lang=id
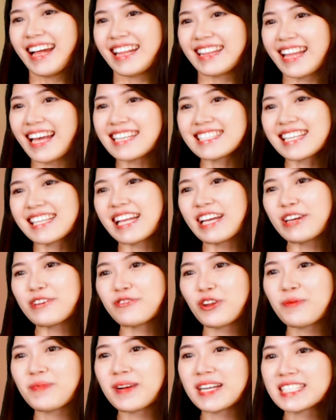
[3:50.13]
Next ada
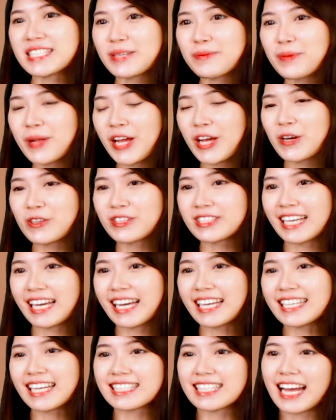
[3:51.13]
informasi
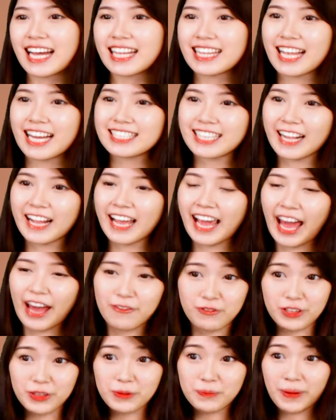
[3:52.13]
berikutnya yang datang dari
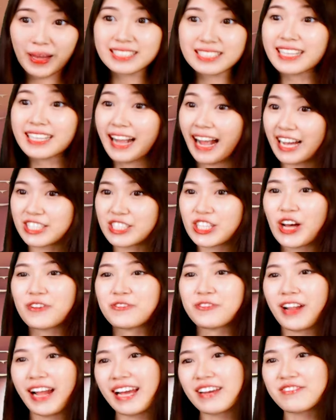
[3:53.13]
Evil Band Rise
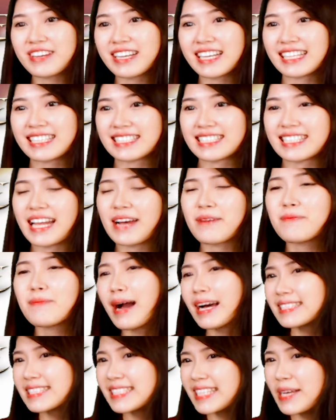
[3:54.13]
of Ravens dan
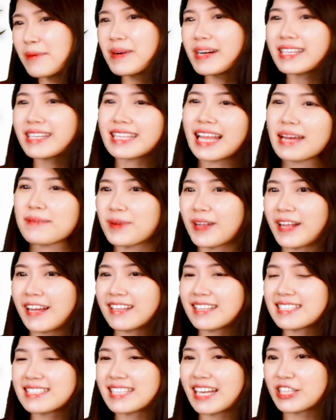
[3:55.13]
masih mengenai
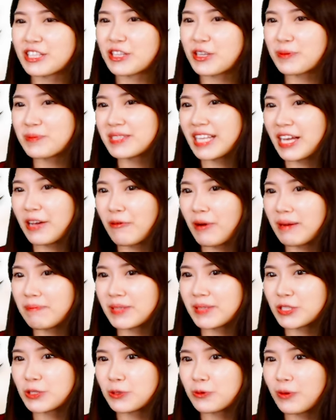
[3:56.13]
perilisan Doomsday
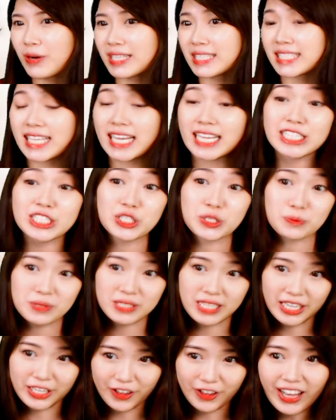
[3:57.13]
Weapon 2 dan
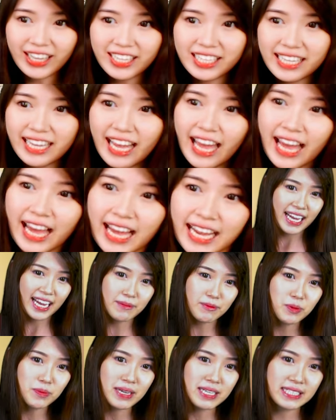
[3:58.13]
Doomsday Clock.
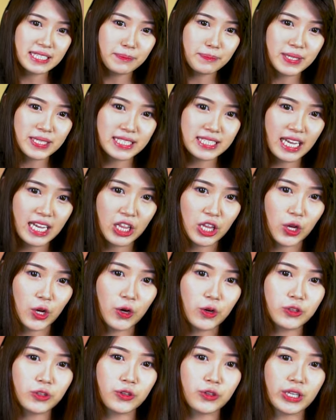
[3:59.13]
Kamu masih bisa
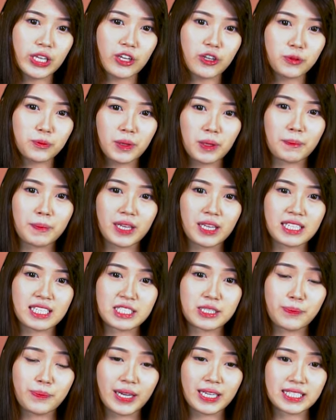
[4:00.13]
loh untuk ikut
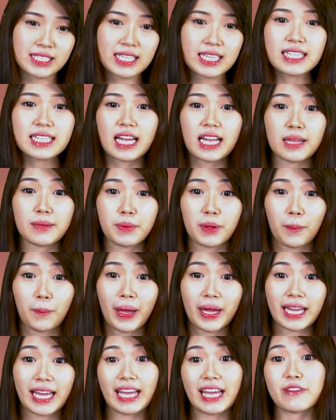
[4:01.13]
berpartisipasi dalam
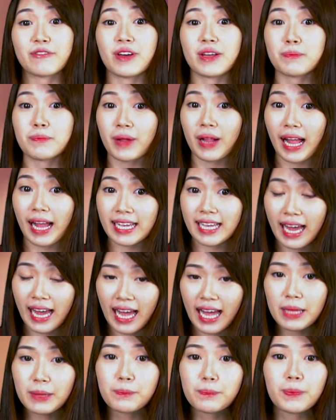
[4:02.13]
berbagai event
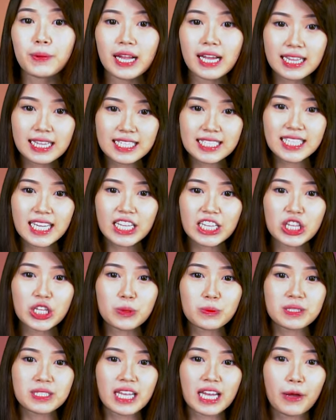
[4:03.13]
perayaan perilisan
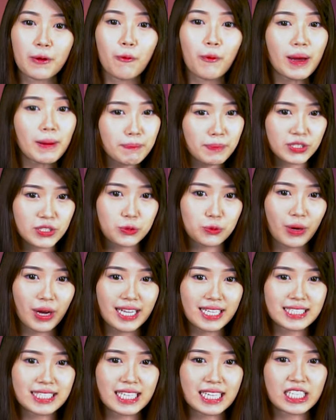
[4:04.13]
Doomsday Weapon
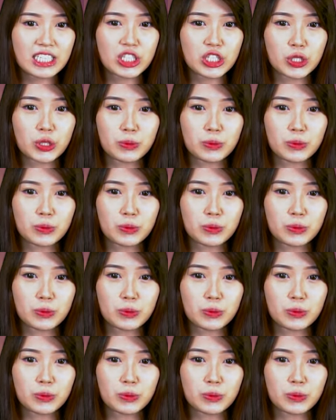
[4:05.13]
2 dan